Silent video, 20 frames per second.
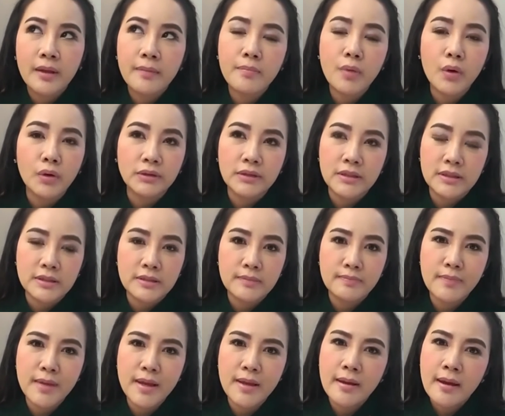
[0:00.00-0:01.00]
ปกติ
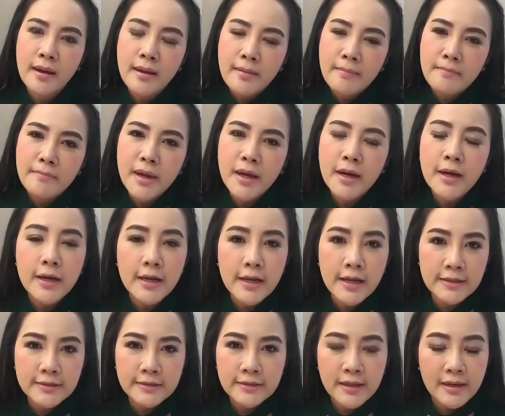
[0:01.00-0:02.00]
จิ๊บไม่ไม่เคย
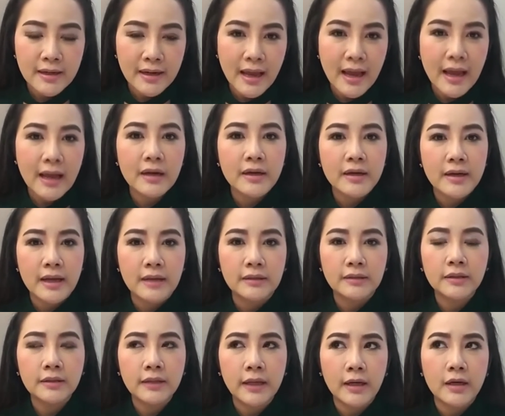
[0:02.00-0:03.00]
เลเซอร์หน้าเลยนะ
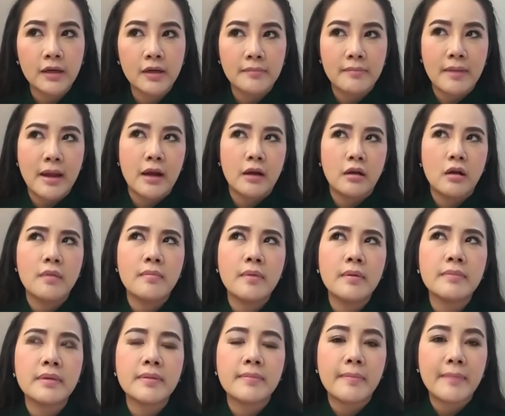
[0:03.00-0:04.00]
ตั้งแต่เกิดมาแล้วก็
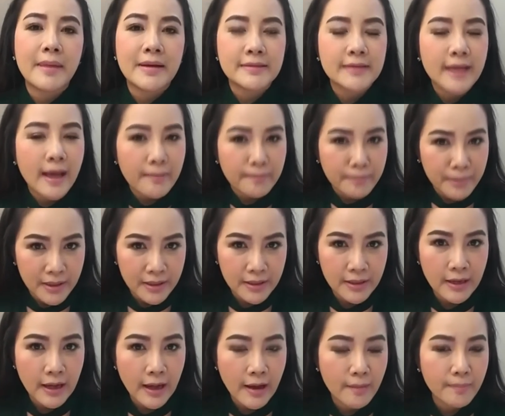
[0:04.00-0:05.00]
มามีประมาณ3ปี
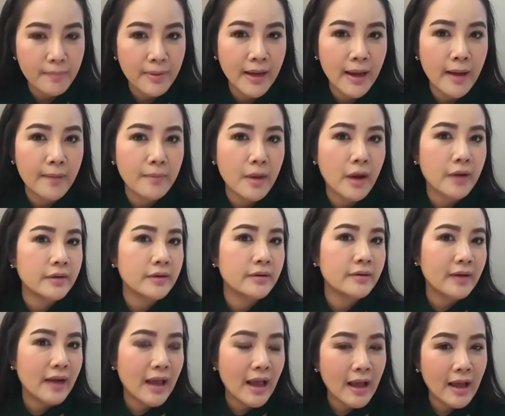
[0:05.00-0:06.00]
ที่แล้วไปทำอันเท
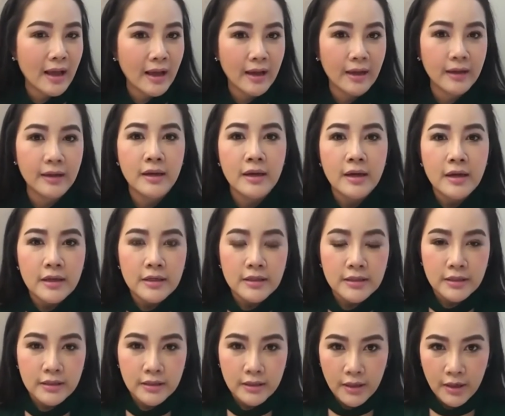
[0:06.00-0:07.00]
อร่าค่ะ
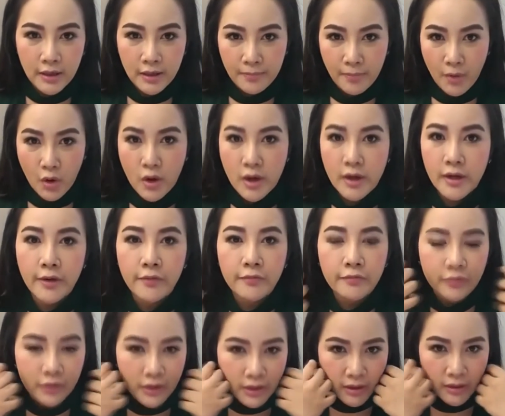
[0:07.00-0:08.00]
หมอให้
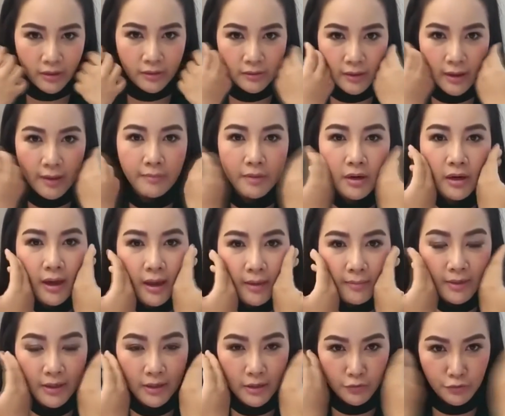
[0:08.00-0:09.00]
ทำฟรีทำให้หน้า
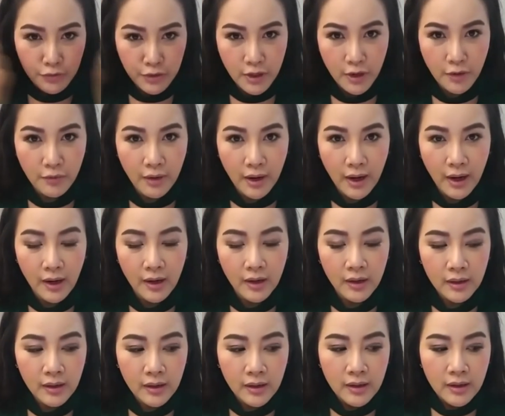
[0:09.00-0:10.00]
มันเรียวๆอะค่ะ
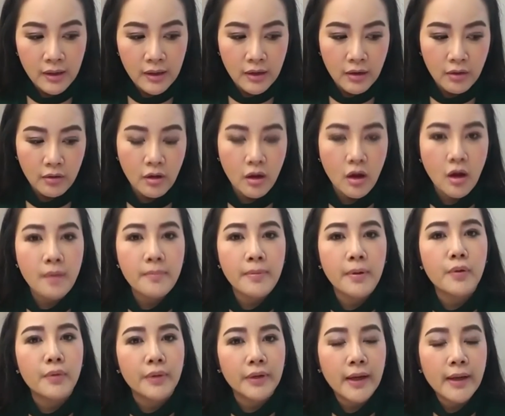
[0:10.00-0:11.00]
แล้วก็ป
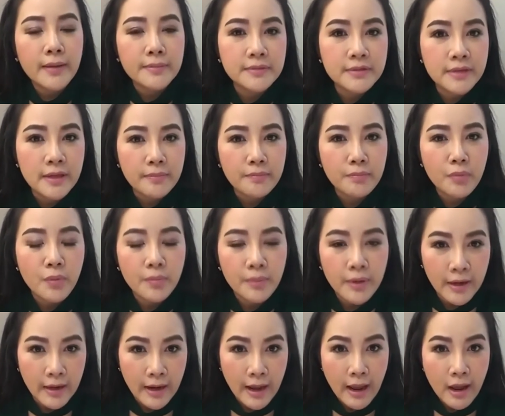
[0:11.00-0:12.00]
รากฏว่าทำเสร็จปุ๊บ
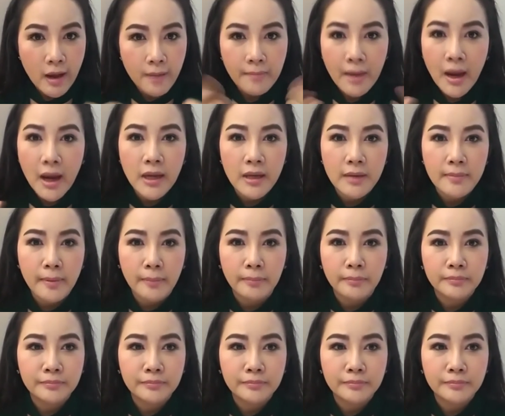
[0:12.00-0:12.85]
เนี่ยหน้าไหมแบบ